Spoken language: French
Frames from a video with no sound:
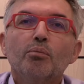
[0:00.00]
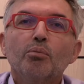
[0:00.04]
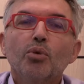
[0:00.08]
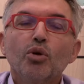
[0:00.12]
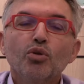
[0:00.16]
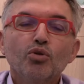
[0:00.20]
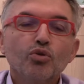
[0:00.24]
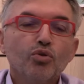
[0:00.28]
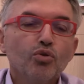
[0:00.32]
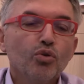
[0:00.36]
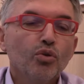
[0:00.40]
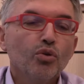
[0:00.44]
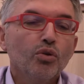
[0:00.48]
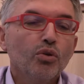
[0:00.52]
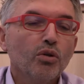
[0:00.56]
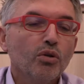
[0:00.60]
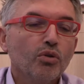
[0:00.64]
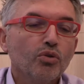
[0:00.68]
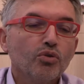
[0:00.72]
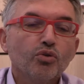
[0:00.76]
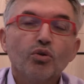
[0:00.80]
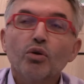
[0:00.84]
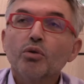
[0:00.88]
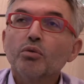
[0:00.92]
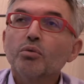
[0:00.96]

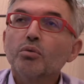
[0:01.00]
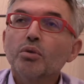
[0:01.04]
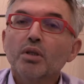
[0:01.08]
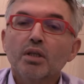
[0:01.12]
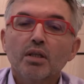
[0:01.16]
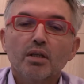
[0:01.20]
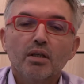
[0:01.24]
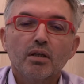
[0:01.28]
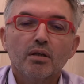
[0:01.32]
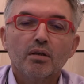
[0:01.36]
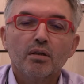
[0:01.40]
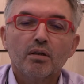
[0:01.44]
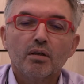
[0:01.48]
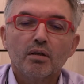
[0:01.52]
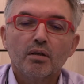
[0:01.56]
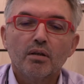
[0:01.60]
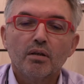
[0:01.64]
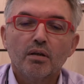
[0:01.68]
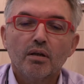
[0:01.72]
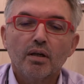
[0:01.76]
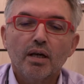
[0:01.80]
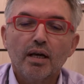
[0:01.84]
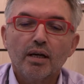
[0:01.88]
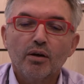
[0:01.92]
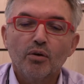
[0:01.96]
Bonjour, aujourd'hui
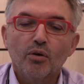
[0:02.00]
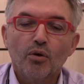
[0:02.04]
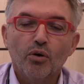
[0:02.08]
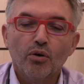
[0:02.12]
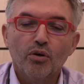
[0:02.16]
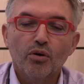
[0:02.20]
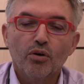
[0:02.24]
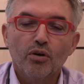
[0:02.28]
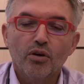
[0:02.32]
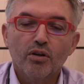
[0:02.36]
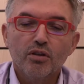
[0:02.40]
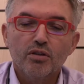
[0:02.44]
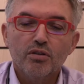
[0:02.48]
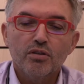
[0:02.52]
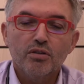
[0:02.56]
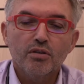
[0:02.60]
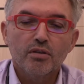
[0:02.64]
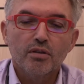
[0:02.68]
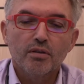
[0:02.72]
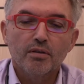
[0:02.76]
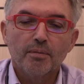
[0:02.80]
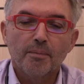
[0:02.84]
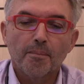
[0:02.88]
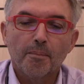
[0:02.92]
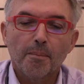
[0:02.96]
euh, La
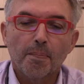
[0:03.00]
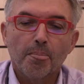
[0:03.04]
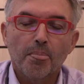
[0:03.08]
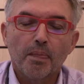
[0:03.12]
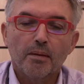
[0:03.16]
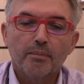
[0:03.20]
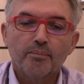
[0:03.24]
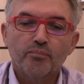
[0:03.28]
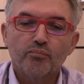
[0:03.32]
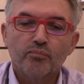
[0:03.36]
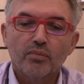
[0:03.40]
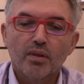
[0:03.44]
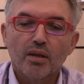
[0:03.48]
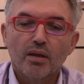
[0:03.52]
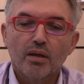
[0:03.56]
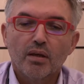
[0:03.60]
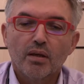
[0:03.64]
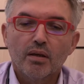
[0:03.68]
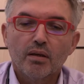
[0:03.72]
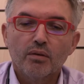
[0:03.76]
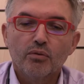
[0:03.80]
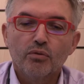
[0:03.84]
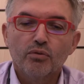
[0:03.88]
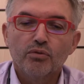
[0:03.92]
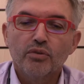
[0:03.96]
Glorieuse,
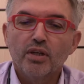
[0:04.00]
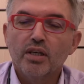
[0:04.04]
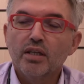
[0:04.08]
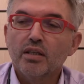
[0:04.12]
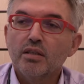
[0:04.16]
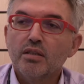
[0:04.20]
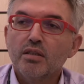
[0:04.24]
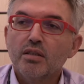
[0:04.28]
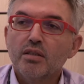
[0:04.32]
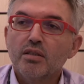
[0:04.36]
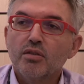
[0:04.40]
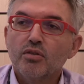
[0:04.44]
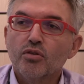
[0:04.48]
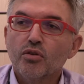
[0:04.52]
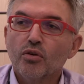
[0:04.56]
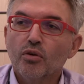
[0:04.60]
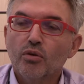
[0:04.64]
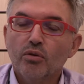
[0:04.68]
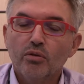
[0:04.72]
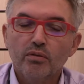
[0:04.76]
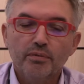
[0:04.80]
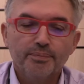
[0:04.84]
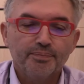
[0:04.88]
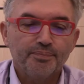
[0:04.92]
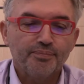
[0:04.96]
nouvelle
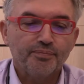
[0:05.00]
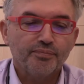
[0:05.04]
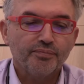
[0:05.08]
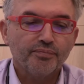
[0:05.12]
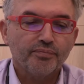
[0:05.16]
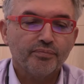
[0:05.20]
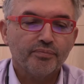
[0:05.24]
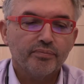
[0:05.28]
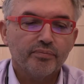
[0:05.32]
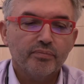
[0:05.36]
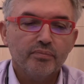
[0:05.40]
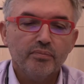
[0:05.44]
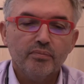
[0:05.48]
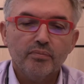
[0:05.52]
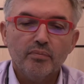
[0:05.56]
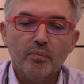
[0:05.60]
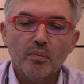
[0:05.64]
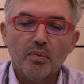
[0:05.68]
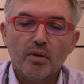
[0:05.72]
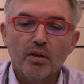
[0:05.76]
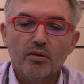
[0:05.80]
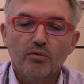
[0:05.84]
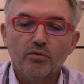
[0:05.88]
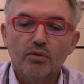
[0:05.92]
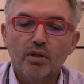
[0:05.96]
édition.
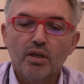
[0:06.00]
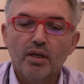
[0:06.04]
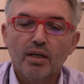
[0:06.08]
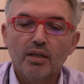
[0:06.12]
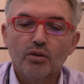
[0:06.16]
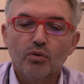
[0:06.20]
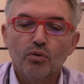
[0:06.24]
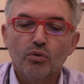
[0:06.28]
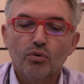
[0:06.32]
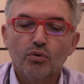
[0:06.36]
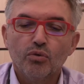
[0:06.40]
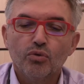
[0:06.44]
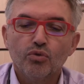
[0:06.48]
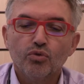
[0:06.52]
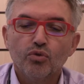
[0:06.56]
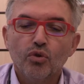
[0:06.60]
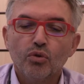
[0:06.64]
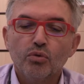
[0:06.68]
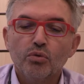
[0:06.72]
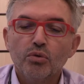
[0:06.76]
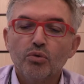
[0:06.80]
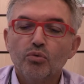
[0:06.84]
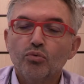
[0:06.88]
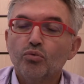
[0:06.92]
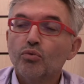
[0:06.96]
Voilà, donc
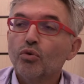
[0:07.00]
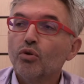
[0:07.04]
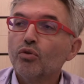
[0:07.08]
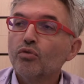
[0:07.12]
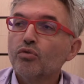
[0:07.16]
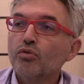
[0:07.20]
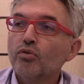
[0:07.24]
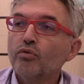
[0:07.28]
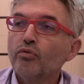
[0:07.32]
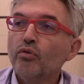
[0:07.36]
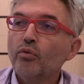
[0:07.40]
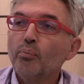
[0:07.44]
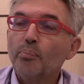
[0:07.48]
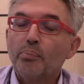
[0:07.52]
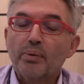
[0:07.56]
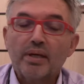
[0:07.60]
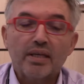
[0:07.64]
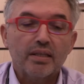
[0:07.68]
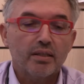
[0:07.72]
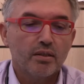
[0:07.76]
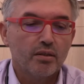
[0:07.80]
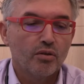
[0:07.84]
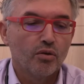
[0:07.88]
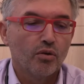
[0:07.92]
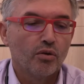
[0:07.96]
aujourd'hui nous ne recevons
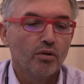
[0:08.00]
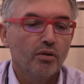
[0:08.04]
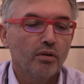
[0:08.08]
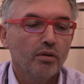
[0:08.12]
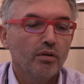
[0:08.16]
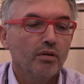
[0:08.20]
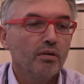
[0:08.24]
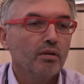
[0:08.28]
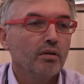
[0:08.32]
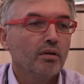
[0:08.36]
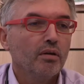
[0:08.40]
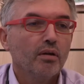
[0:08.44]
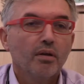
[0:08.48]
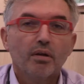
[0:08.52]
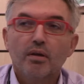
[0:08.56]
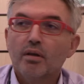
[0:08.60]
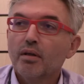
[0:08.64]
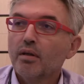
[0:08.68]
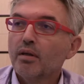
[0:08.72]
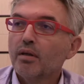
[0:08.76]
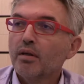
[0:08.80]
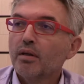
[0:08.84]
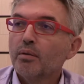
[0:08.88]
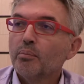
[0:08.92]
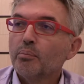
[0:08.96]
personne
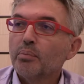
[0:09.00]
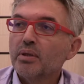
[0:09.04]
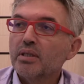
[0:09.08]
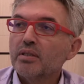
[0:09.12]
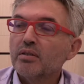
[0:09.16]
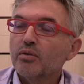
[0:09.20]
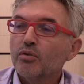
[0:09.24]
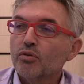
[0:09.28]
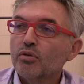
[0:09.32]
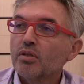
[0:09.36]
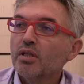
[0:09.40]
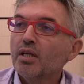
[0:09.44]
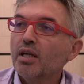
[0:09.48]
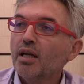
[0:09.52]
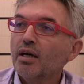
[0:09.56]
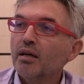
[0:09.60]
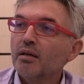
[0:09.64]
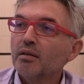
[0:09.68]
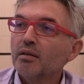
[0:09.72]
parce que c'est la